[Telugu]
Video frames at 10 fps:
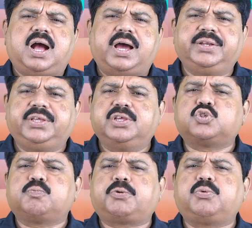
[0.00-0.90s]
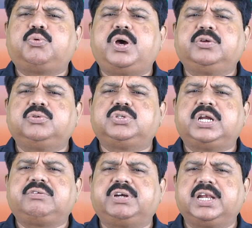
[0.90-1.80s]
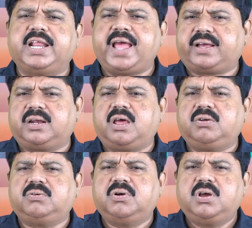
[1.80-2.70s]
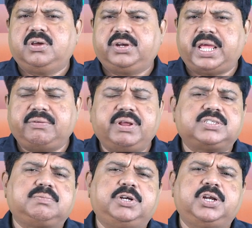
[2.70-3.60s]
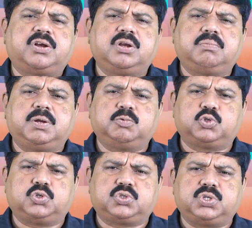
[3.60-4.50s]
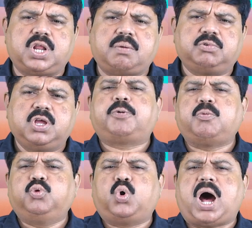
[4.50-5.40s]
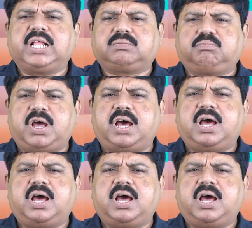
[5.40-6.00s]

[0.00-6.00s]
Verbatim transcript: అని యేసు ప్రభు అని గురించినటువంటి లేఖనాలు నెరవేర్చబడినట్లుగా మనం చూస్తున్నాం ప్రభు ఆత్మ